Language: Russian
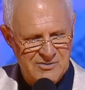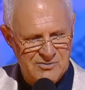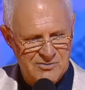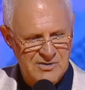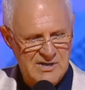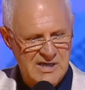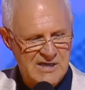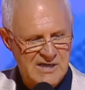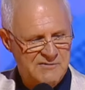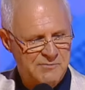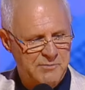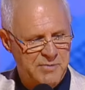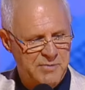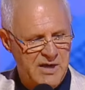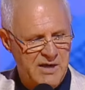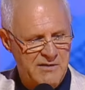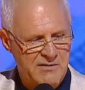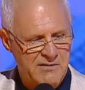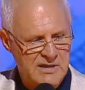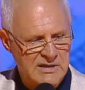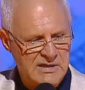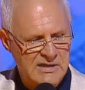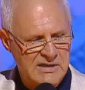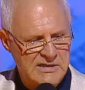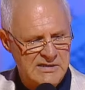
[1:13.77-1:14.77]
У нас в
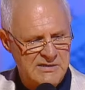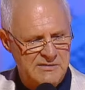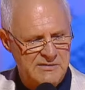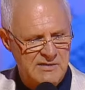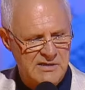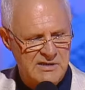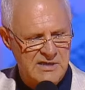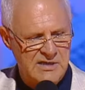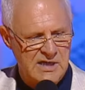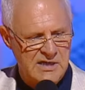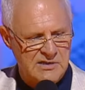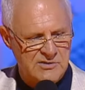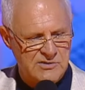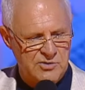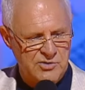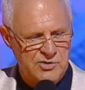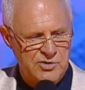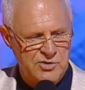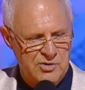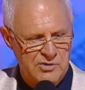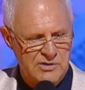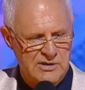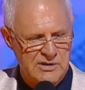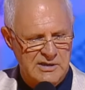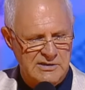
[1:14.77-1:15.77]
правительстве сейчас
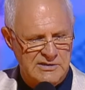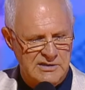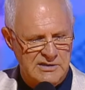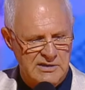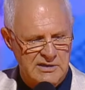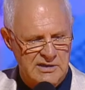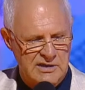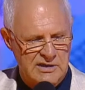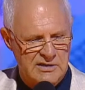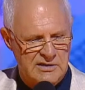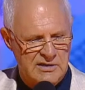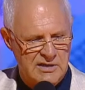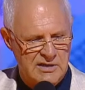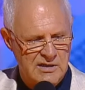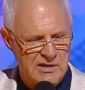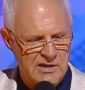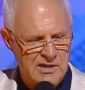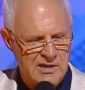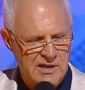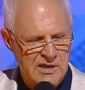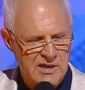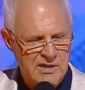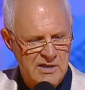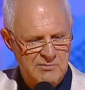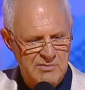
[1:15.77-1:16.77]
ученых сидит
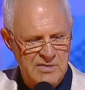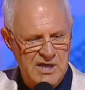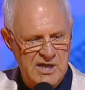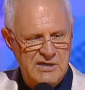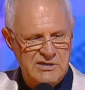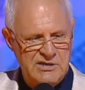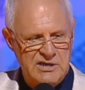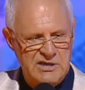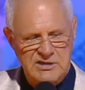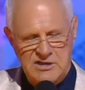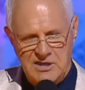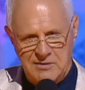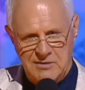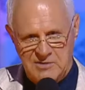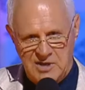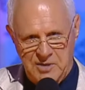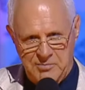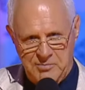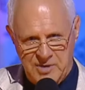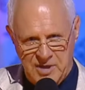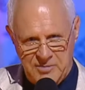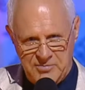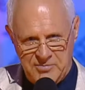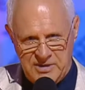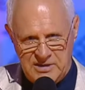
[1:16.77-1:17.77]
меньше, чем на
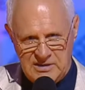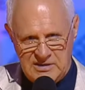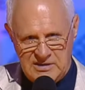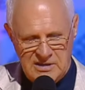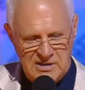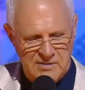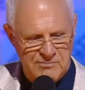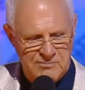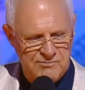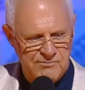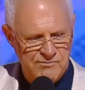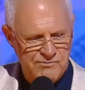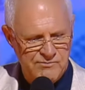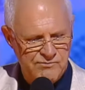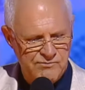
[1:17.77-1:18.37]
паперти.